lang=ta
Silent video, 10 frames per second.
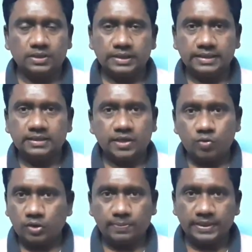நீங்கள்
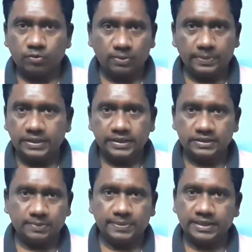டவுன்லோட் பண்ணி ஒரு பிரிண்ட்
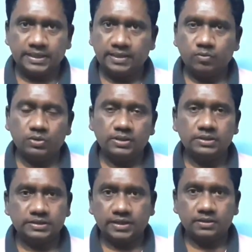எடுத்திருப்பீங்க இல்லையா உங்களுக்கு
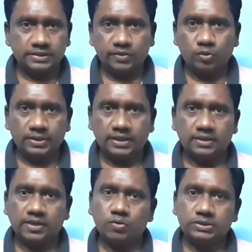
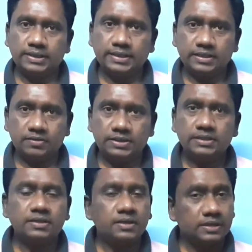ஷெடியூலுக்காக கவுன்சிலிங் அதாவது
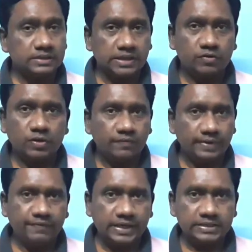சர்டிஃபிகேட்
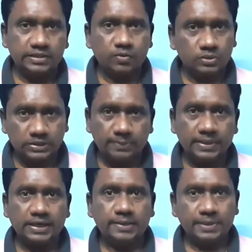வெரிஃபிகேஷனுக்கு ஒரு ஸ்லிப்பு
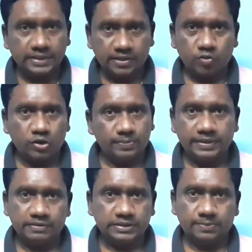கண்டிப்பாக நீங்கள் டவுன்லோட்
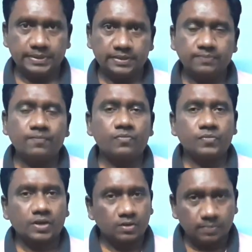பண்ணி வச்சுருப்பீங்க
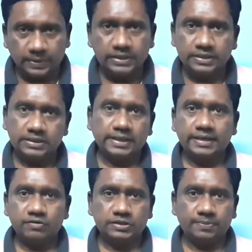பிரிண்ட் எடுத்து
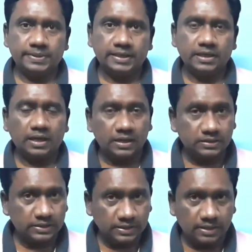கையில் வச்சுருப்பீங்க
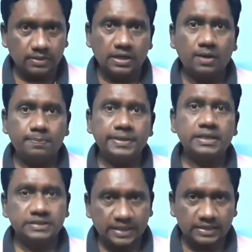அந்த காப்பியை
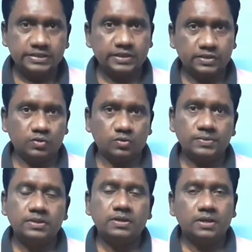ஜெராக்ஸ் எடுத்துக்கணும்
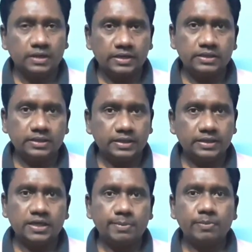ரெண்டு ரெண்டு
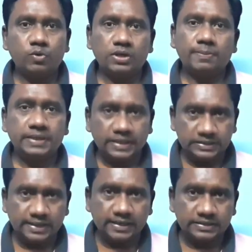காப்பி மூணு காப்பி நீங்கள்
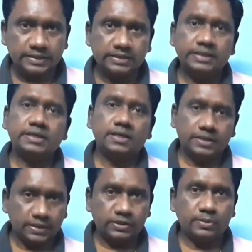ஜெராக்ஸ் எடுத்துக்கிட்டு அதை
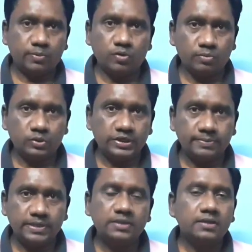எடுத்துகிட்டு போகணும்
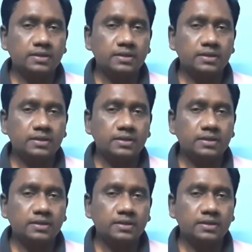முக்கியமாக